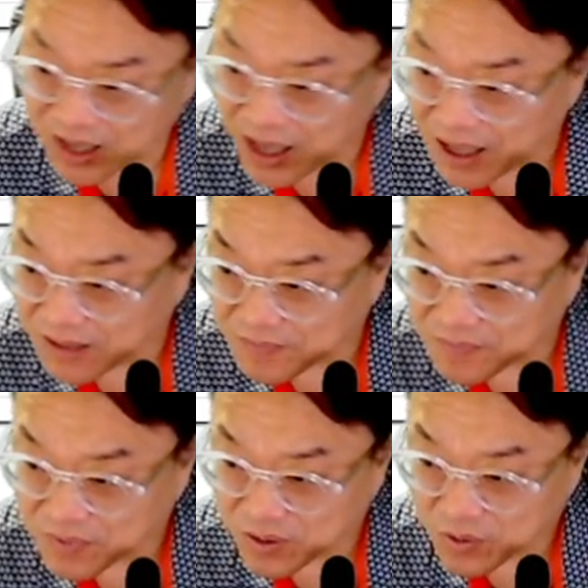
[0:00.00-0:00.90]
중요하다.
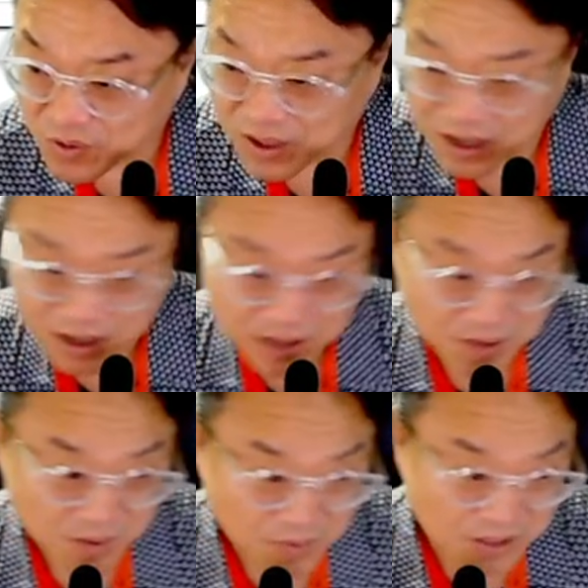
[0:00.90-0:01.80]

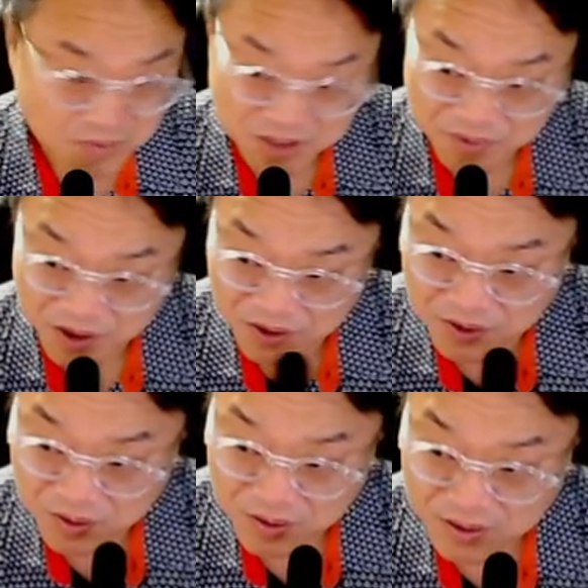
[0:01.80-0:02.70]
그렇게
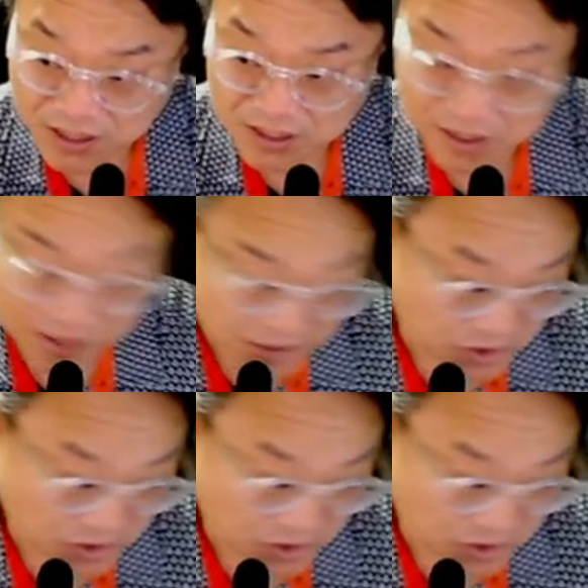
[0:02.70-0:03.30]
말씀드리면 다